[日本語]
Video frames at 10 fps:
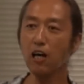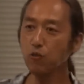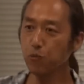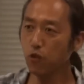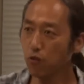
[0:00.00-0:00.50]
あ
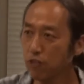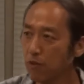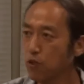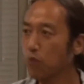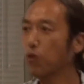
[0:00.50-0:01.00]
る
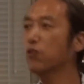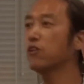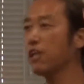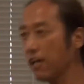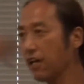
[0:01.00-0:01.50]
プログラムを
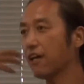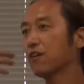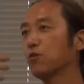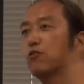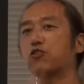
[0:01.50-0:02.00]
持って
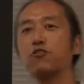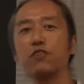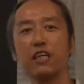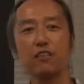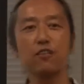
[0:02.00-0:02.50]
この地
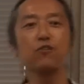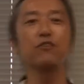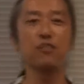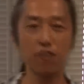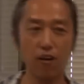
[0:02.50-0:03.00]
球にやってく
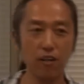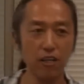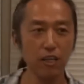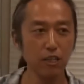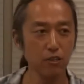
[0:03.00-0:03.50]
るんですよ。
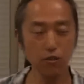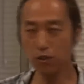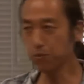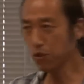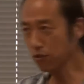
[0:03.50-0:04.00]
そ
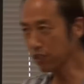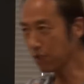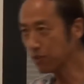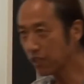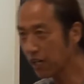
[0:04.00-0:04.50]
の
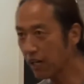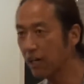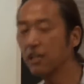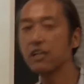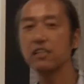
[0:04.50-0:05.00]
プログラム
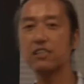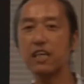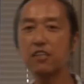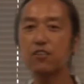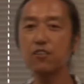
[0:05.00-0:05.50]
が
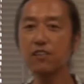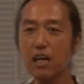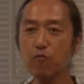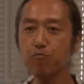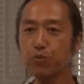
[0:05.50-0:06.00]
切
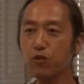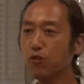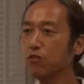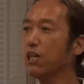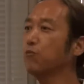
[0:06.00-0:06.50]
断
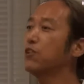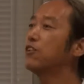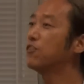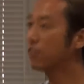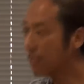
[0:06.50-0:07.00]
プログラムっ
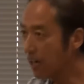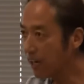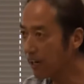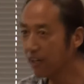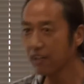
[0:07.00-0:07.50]
て言っ
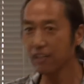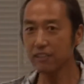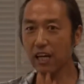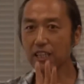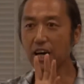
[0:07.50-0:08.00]
て
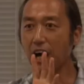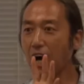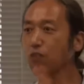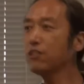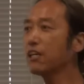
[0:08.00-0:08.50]
ただ
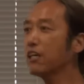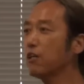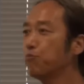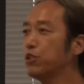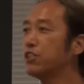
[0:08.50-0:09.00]
会うだけ
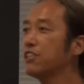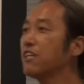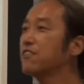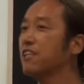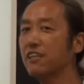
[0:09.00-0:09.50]
でプチ
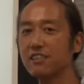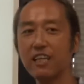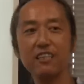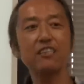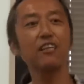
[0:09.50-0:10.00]
切断
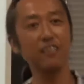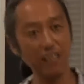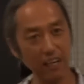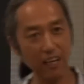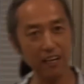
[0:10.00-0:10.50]
されちゃっ
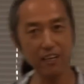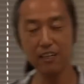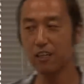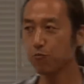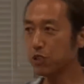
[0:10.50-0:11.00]
て
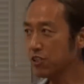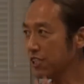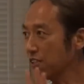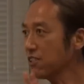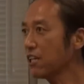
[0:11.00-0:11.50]

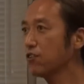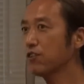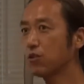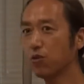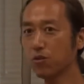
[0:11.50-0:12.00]
プチ切断って
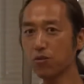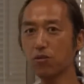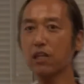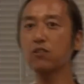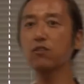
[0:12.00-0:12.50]
いうのはどういうこ
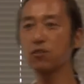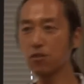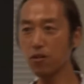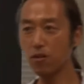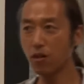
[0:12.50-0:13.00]
とかっていう
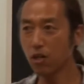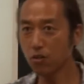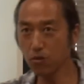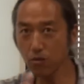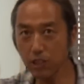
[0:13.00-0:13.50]
と
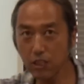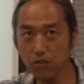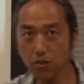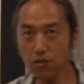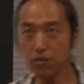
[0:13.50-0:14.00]
この既
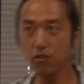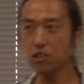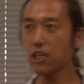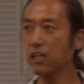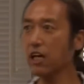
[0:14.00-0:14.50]
存
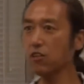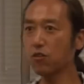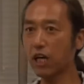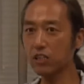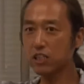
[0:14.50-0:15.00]
の社会
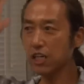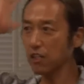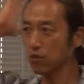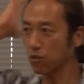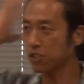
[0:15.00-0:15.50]
の価値
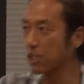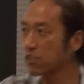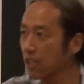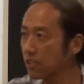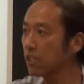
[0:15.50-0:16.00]
観と
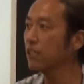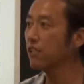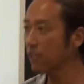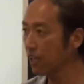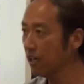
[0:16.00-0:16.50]
切断さ
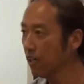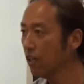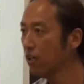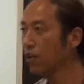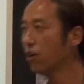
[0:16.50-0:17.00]
れてね
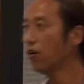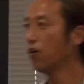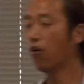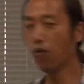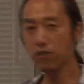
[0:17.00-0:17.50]

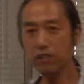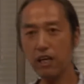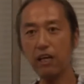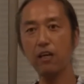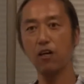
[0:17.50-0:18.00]
本音
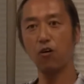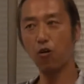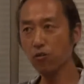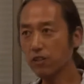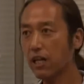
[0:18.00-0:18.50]

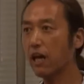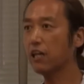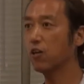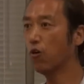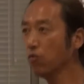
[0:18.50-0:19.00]
本
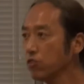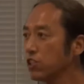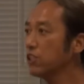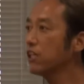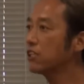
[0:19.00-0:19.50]
体本
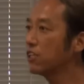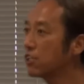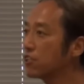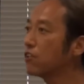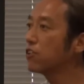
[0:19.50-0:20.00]
心が出
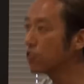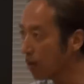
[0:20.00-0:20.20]
てきちゃうんです